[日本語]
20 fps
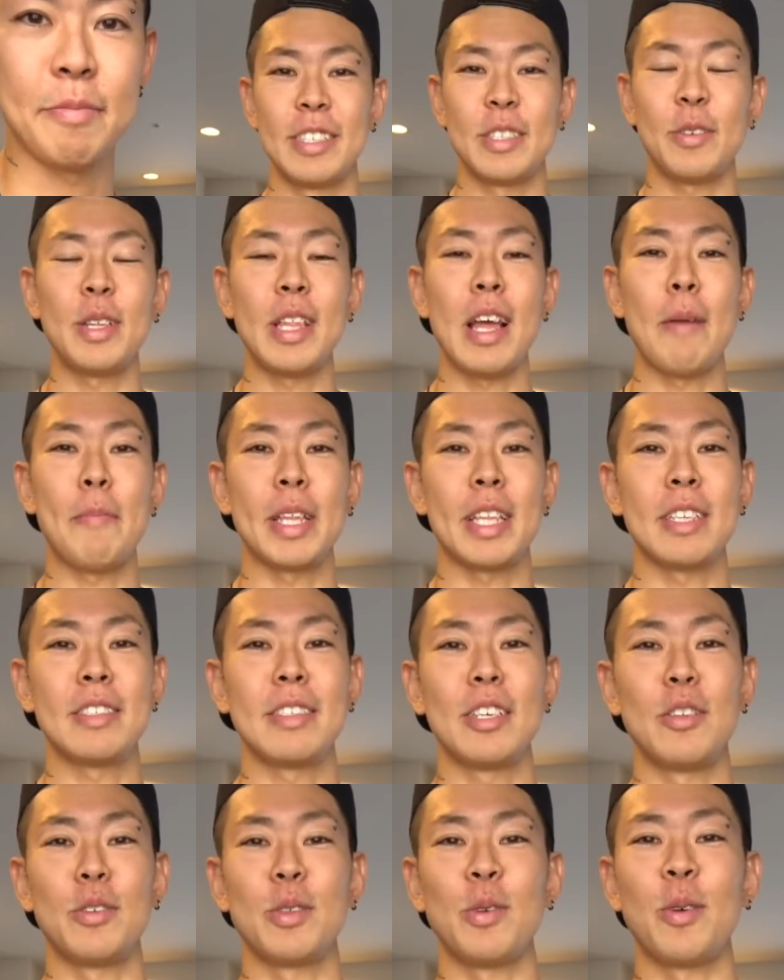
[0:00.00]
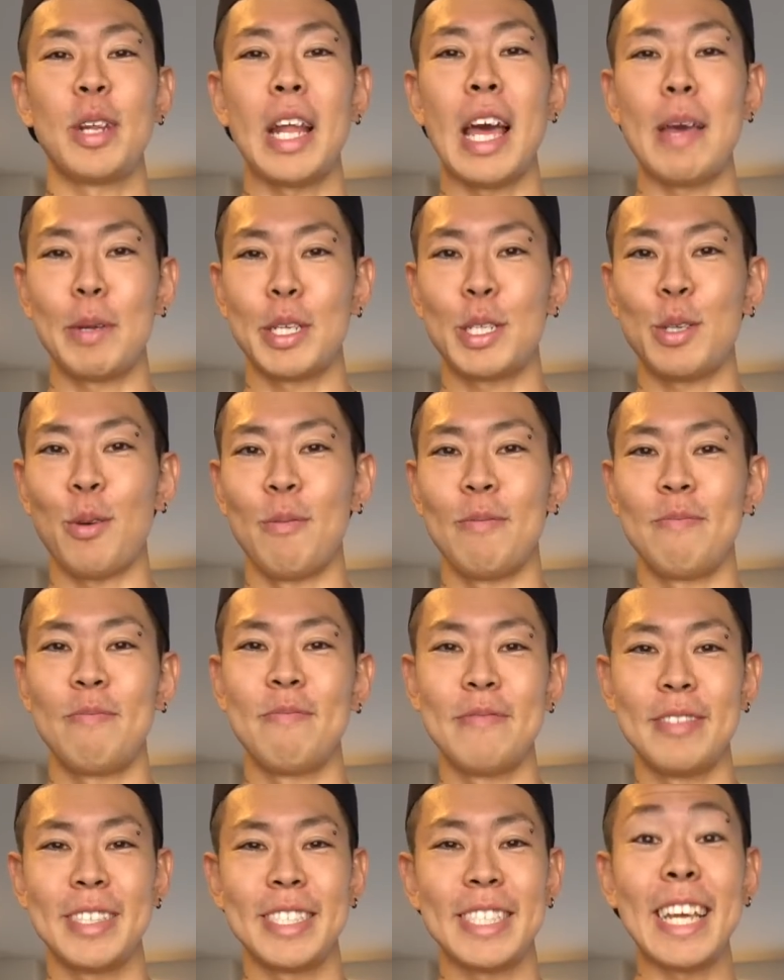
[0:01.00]
それではまた次の動画で会いましょう。
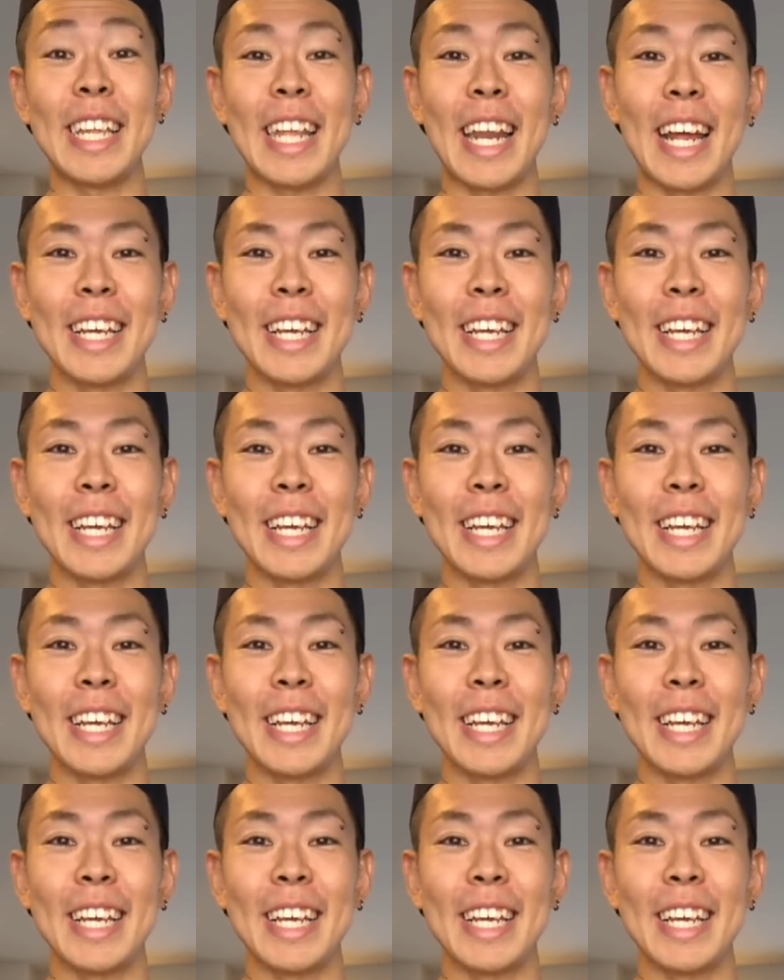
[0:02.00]
さよな